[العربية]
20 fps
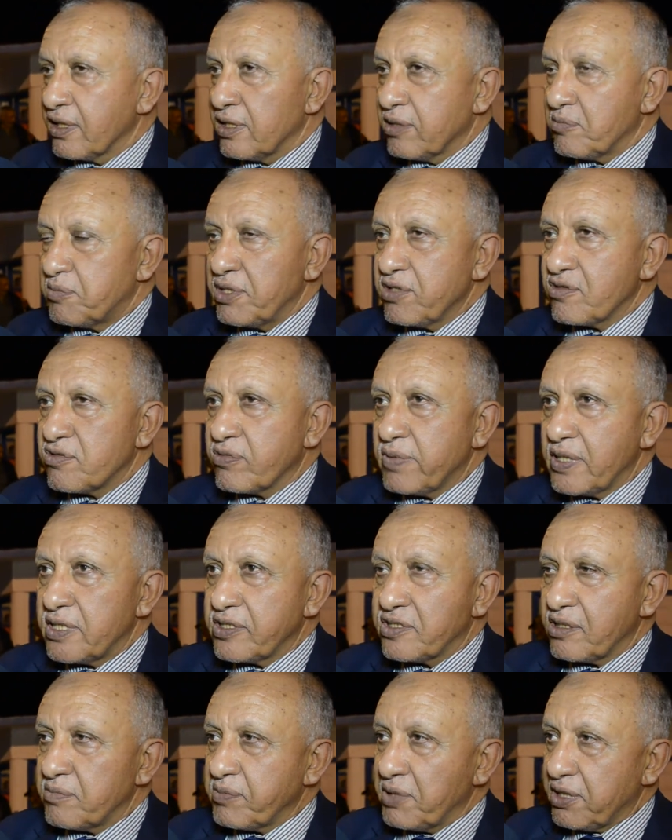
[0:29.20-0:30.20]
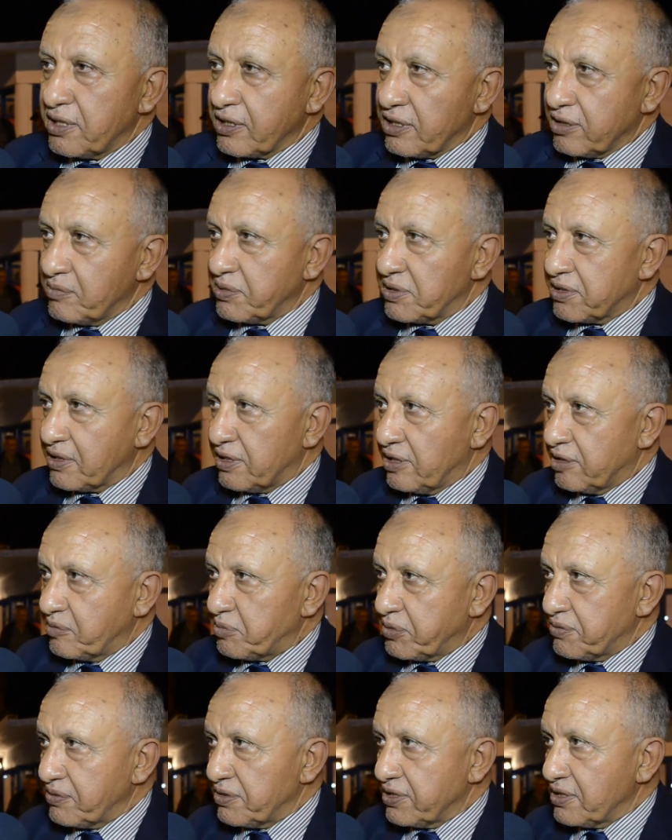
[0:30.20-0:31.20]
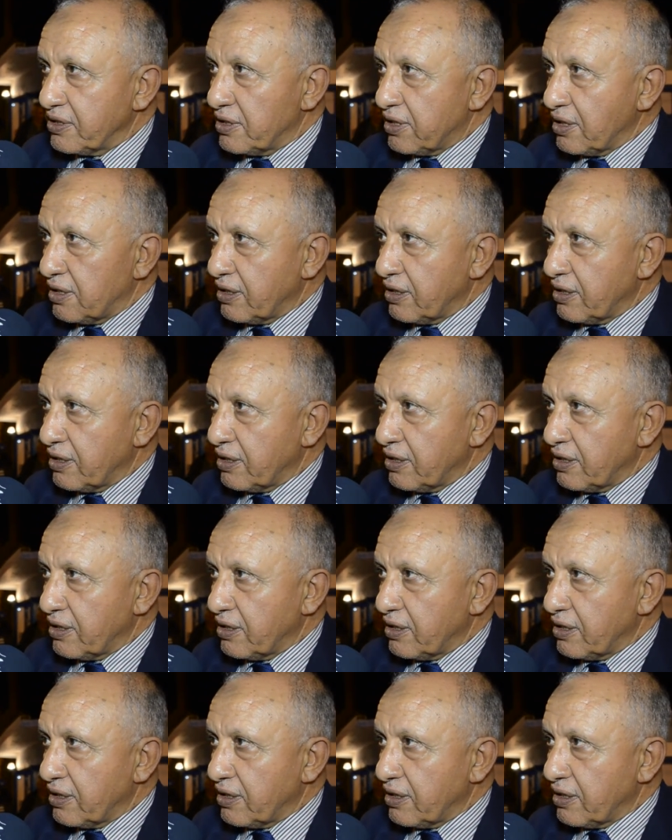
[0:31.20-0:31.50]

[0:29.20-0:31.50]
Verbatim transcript: بالنسبة للجماعة كما تعلمون هي